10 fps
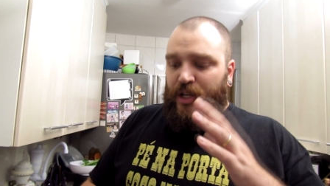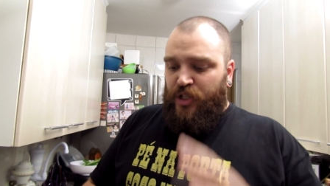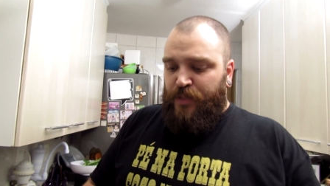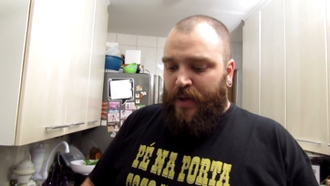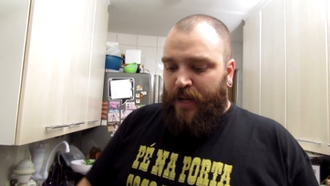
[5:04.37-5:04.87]
gente
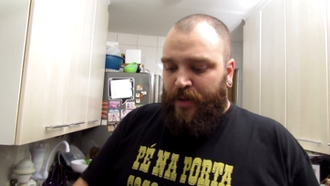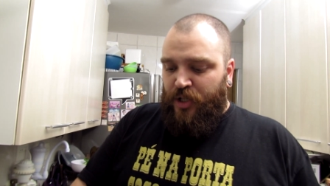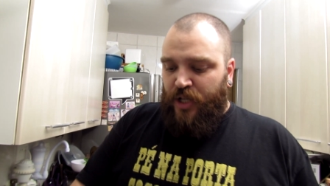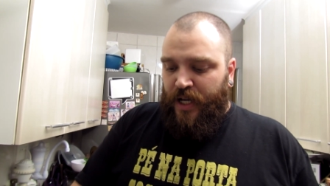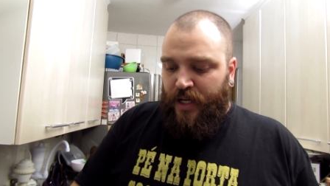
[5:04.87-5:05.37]
espera
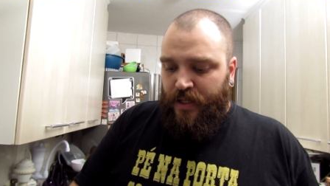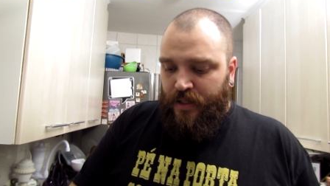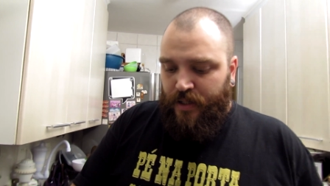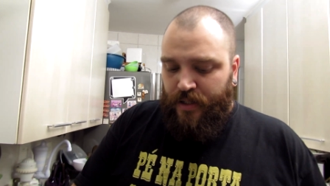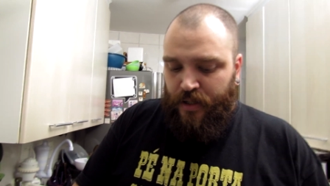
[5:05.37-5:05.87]
baixar.
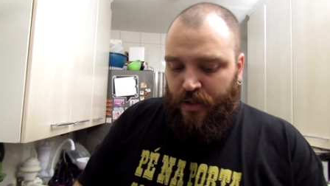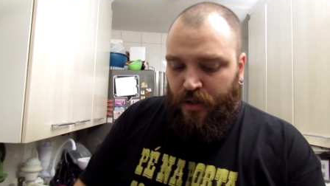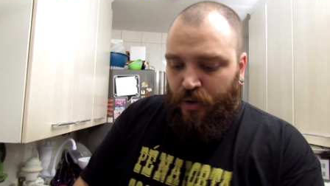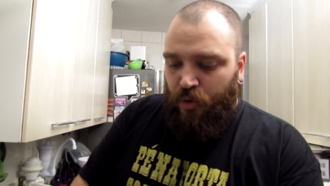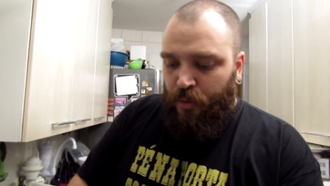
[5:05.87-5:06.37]

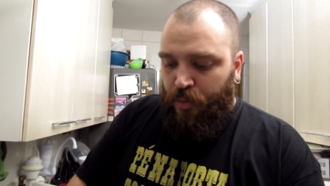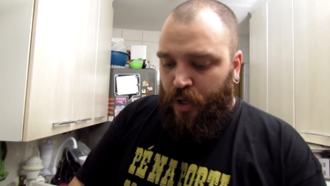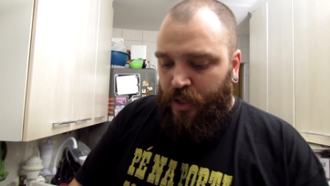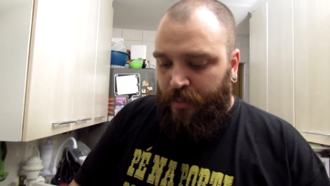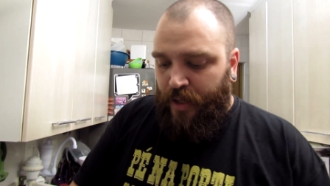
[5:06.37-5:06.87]
Como o
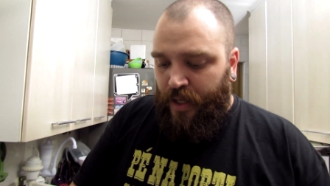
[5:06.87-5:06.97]
óleo está bem